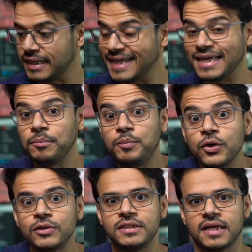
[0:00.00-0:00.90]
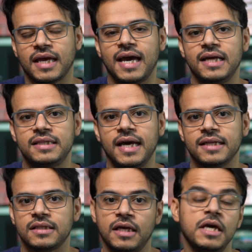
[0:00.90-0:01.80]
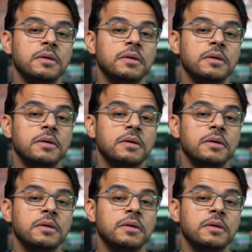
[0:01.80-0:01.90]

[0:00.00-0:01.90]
الكمبيوتر قاعد يعطي